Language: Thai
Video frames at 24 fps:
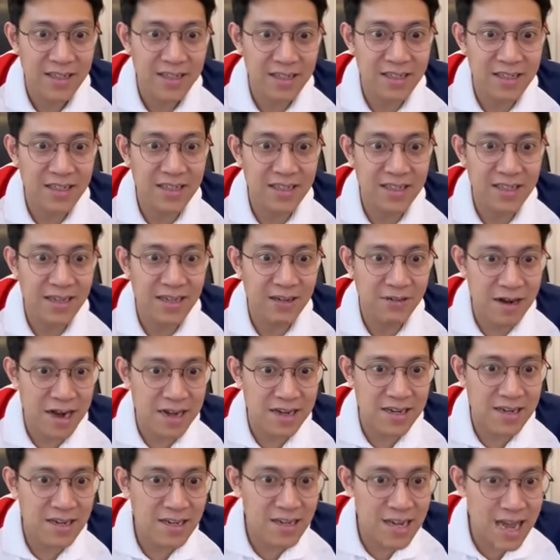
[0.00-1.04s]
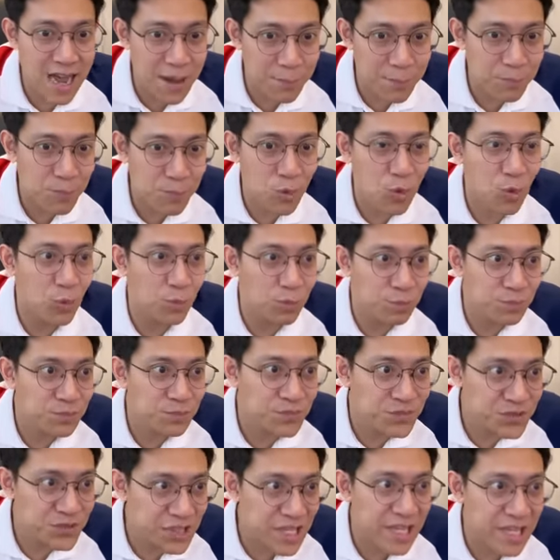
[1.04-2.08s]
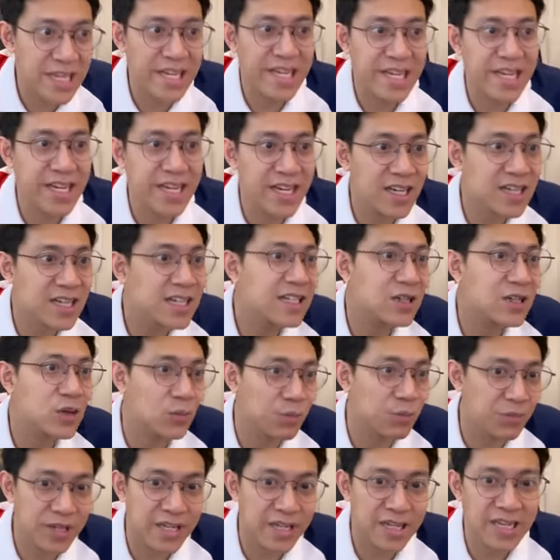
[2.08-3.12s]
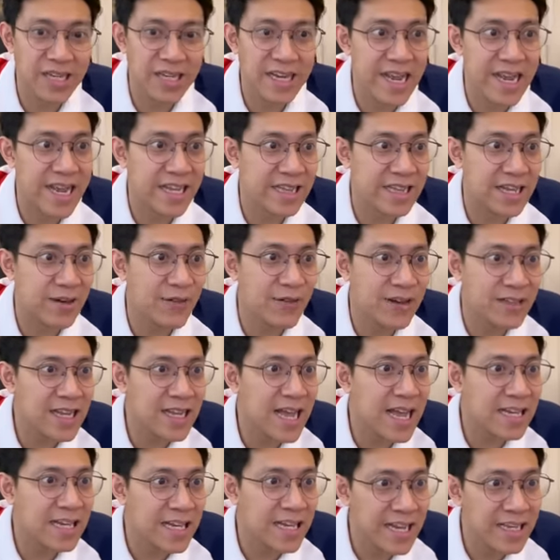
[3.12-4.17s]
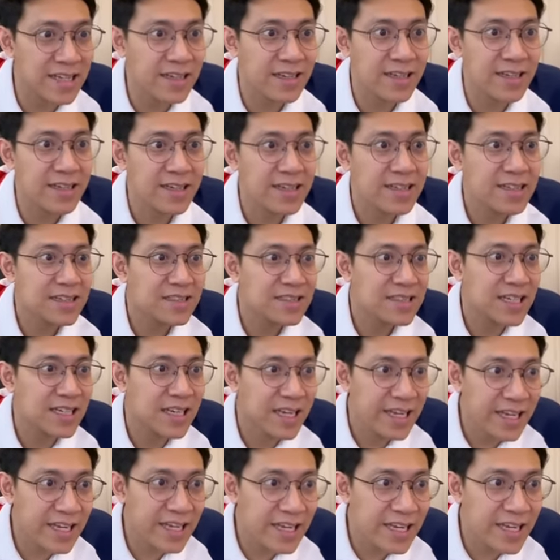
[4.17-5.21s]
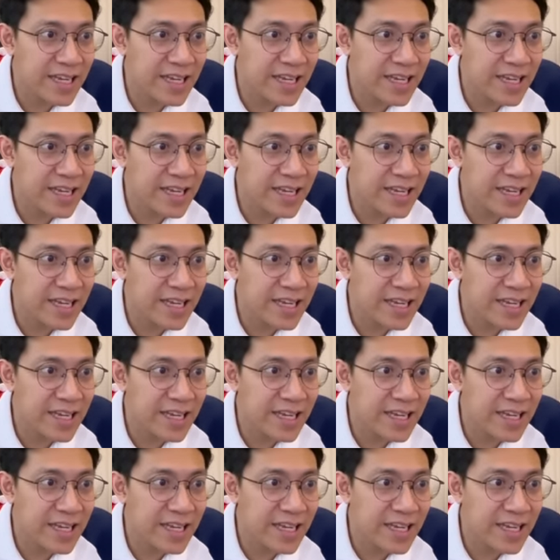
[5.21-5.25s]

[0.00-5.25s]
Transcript: เอ่อรันเนอร์อัพกลุ่ม C ก็คือกลุ่มนี้นั่นเองแต่ว่าถ้าอังกฤษจะหนี